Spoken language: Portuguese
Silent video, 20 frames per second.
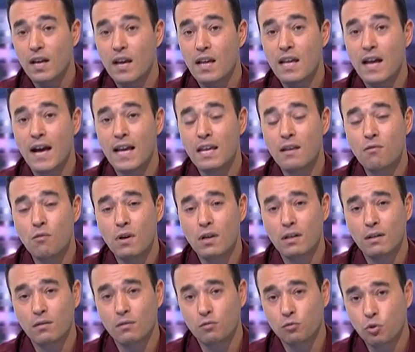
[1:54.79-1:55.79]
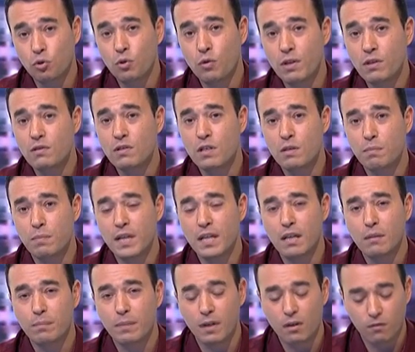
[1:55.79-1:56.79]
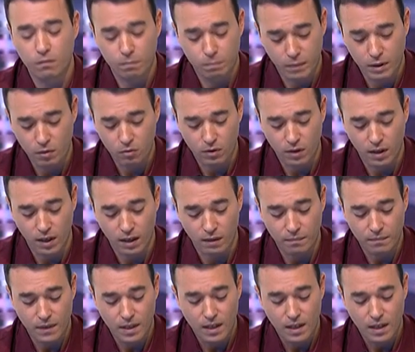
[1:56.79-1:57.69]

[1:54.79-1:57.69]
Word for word: E aí o, tudo isso se explica pelo, pelo quê?